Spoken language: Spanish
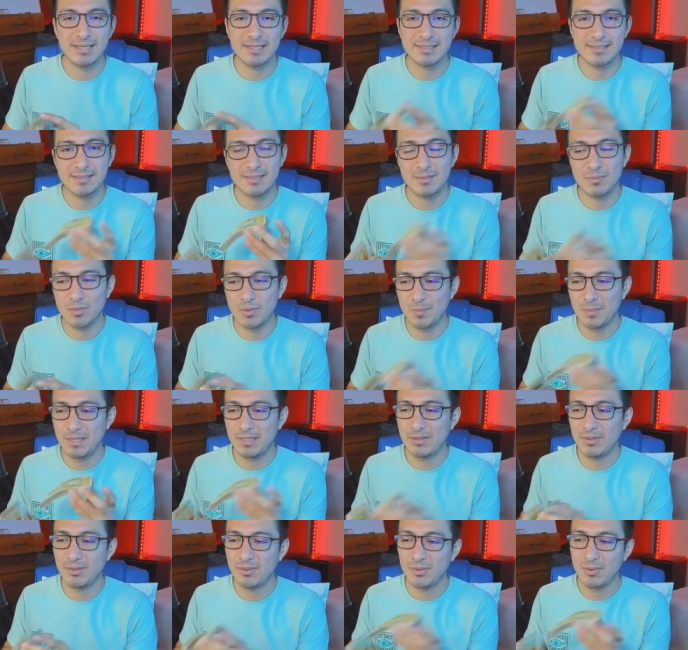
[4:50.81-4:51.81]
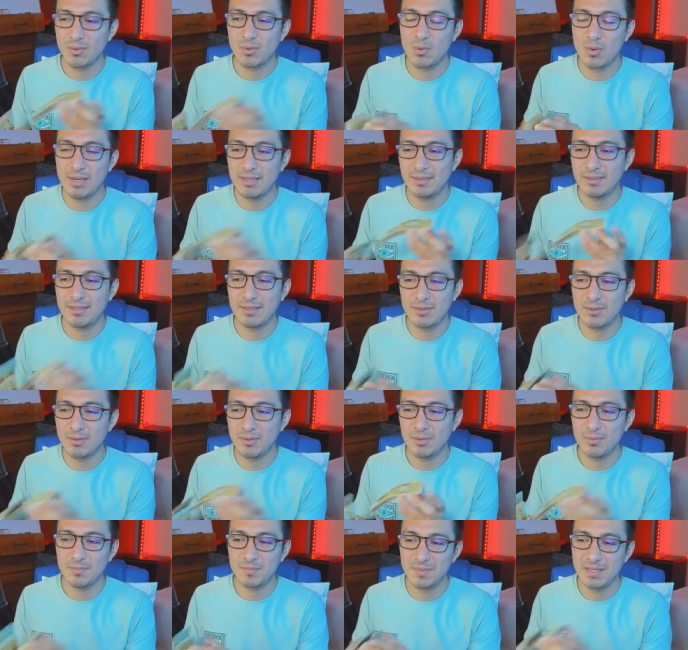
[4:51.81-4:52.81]
este momento
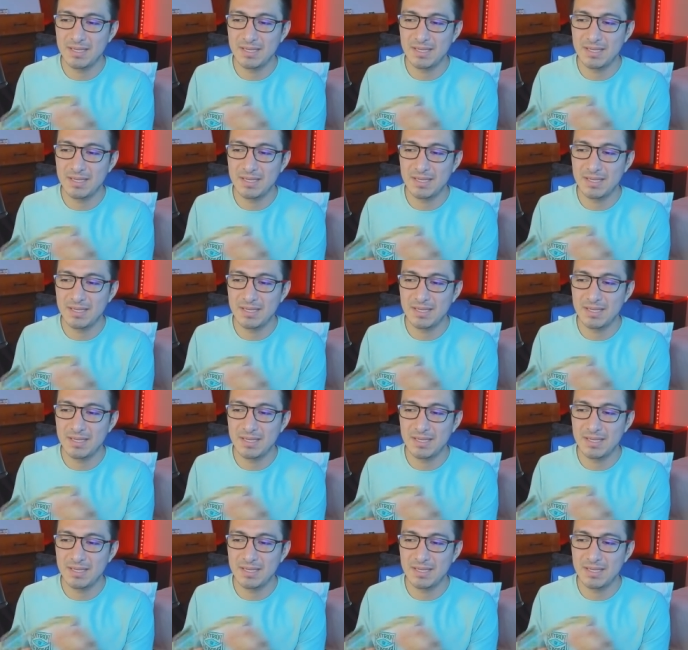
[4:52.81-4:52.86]
cuántico